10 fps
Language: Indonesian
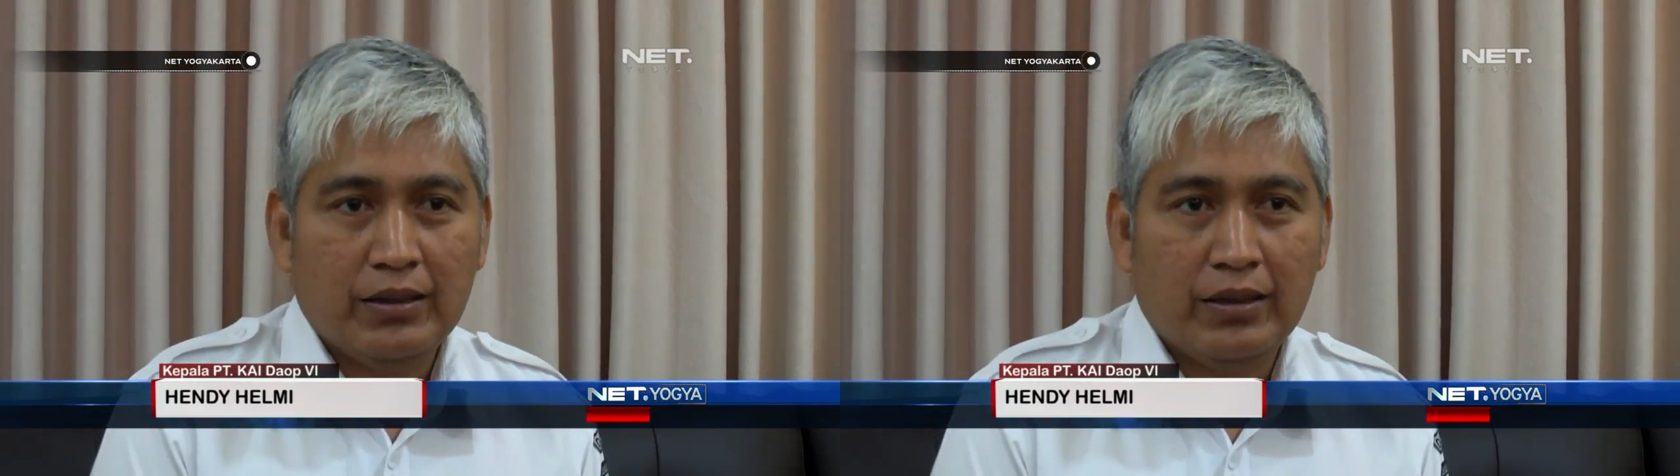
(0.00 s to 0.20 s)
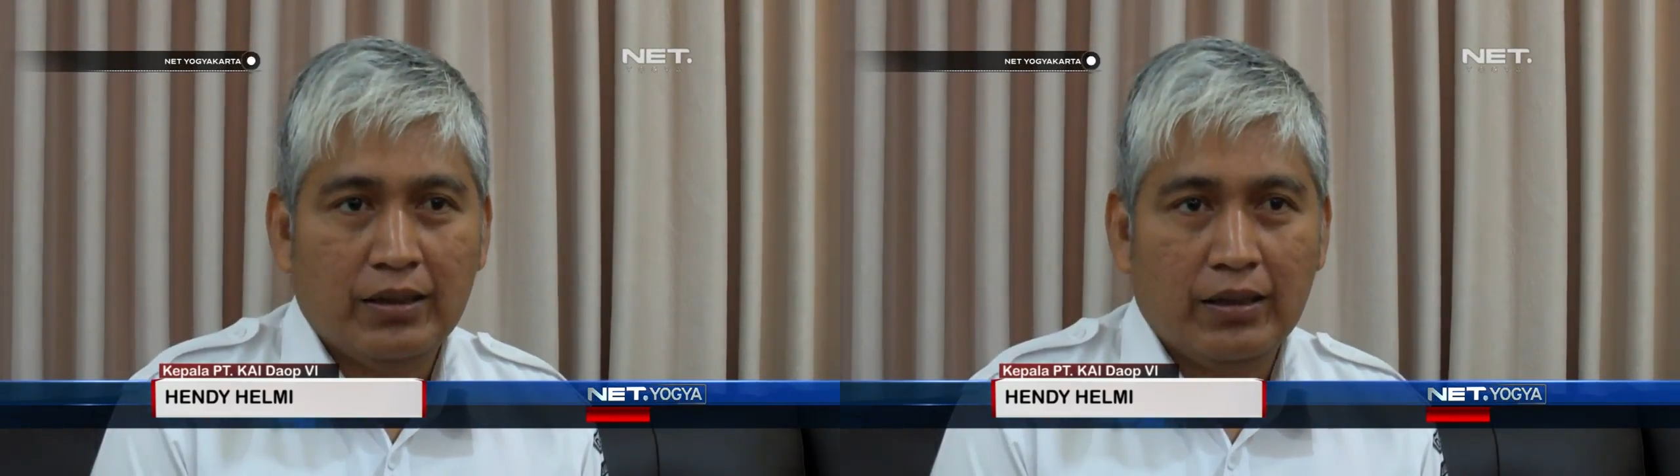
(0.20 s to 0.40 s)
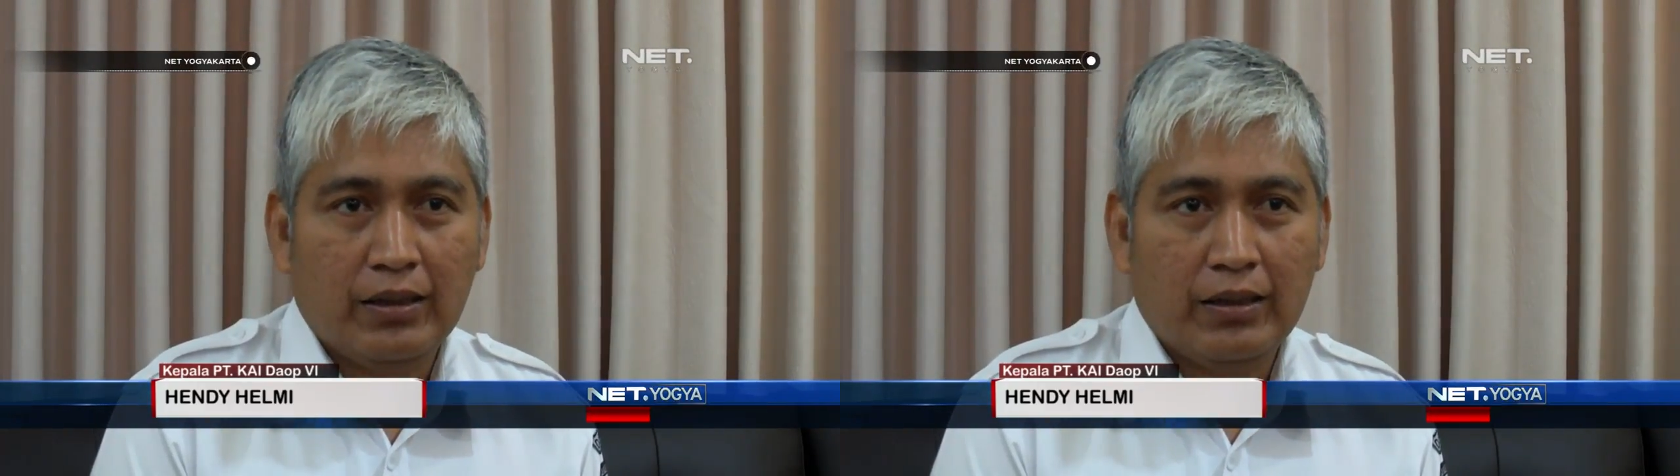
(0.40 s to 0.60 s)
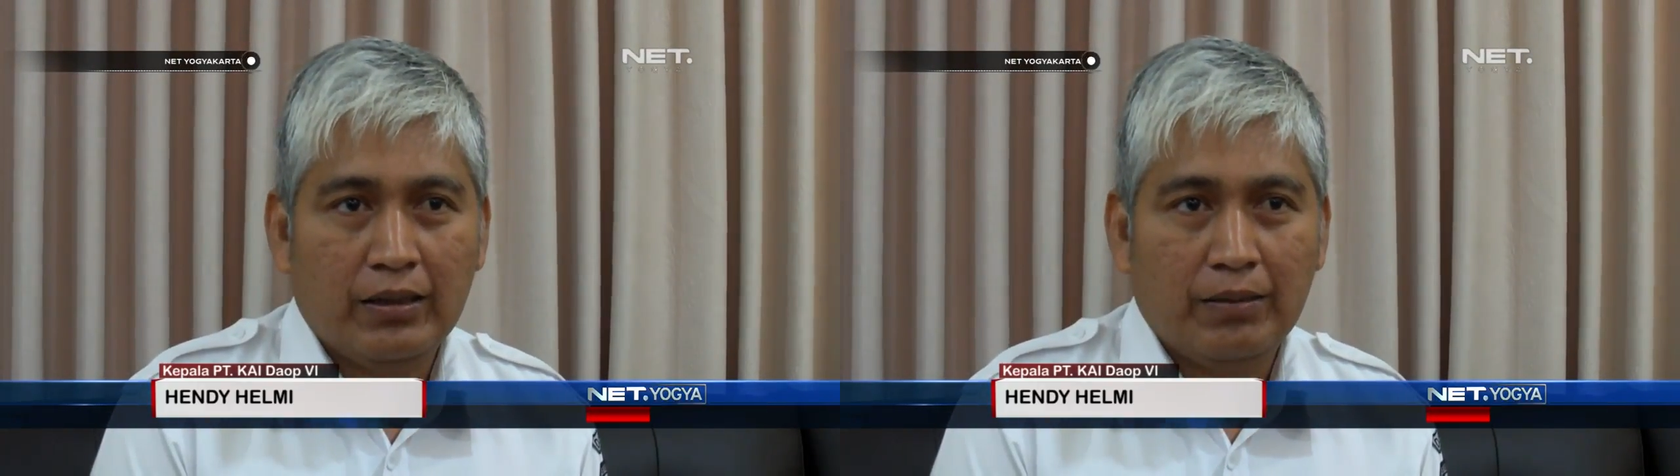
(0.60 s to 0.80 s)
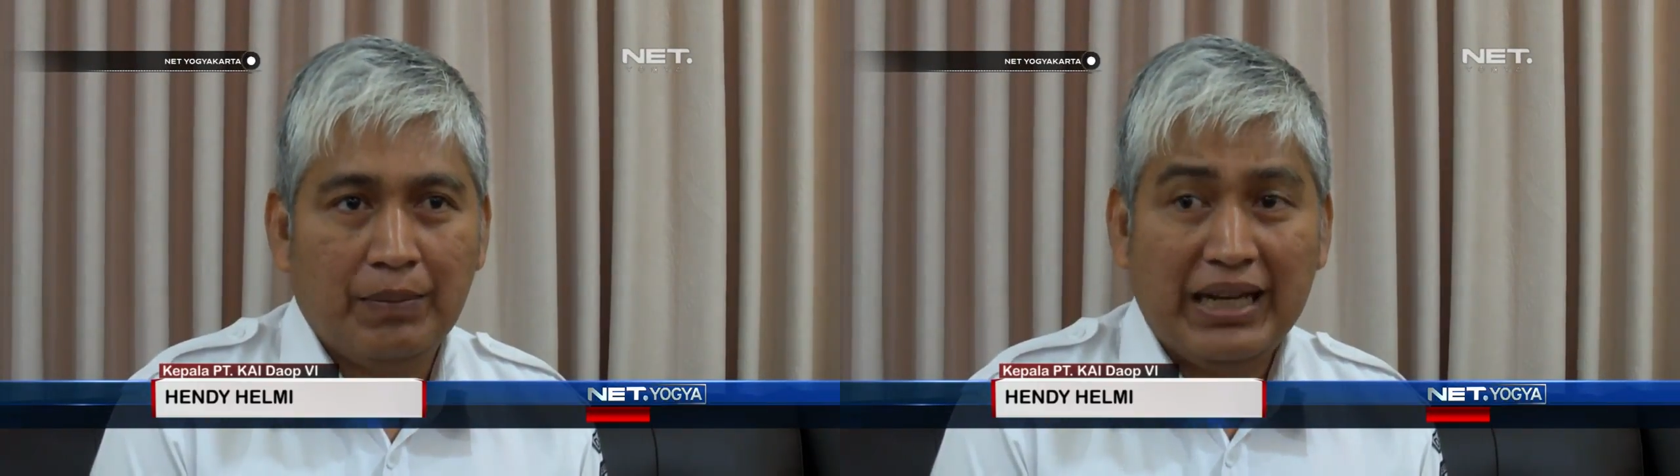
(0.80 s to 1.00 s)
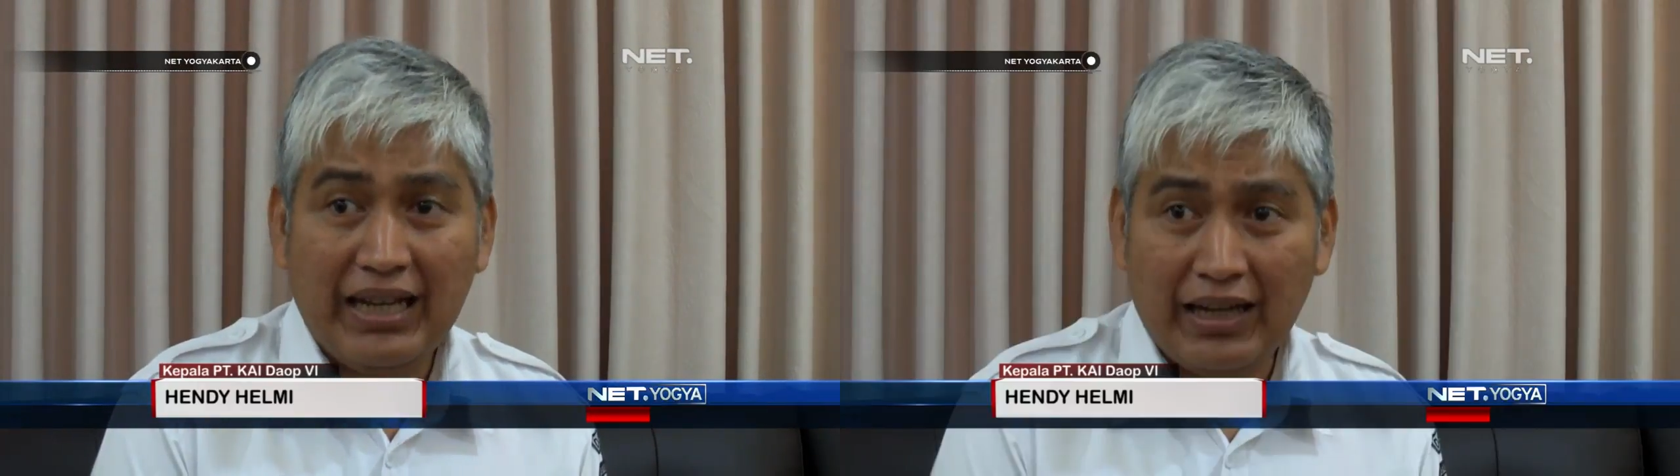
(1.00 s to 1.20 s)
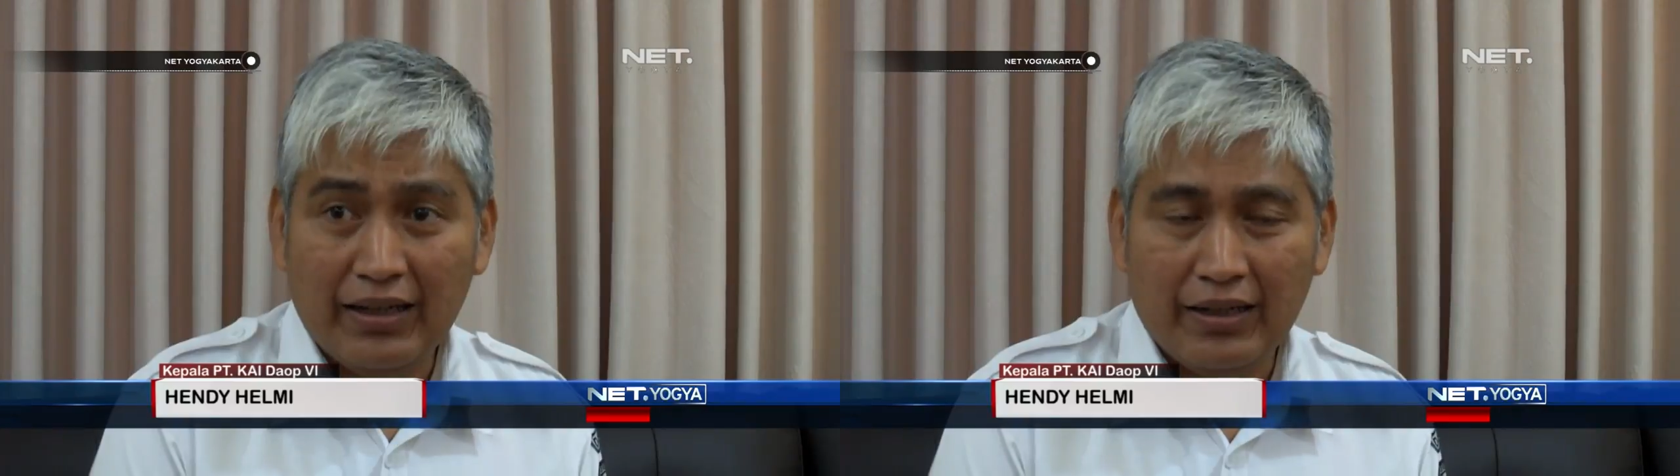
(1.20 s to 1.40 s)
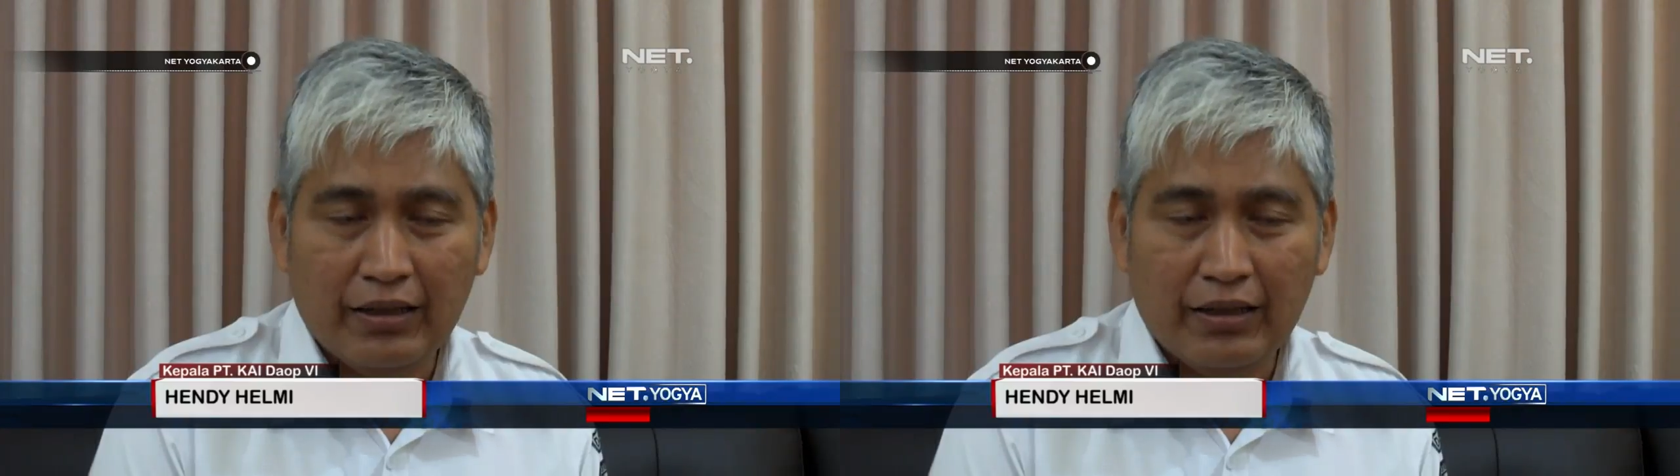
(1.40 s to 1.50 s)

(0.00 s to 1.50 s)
eh, meningkat